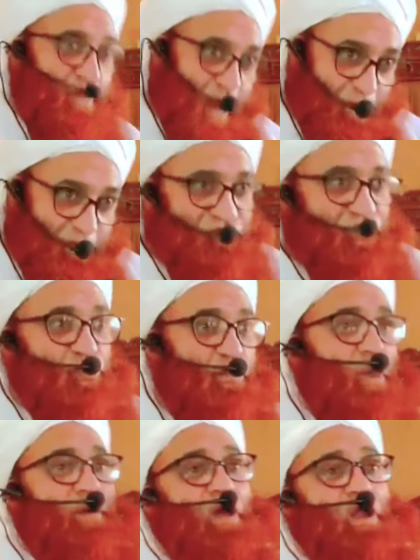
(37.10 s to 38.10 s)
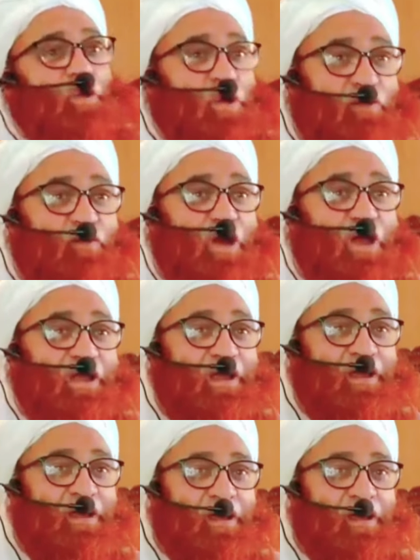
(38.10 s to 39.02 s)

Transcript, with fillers: में आप इस वक्त जुमा पढ़ा रहे होंगे वो कहीं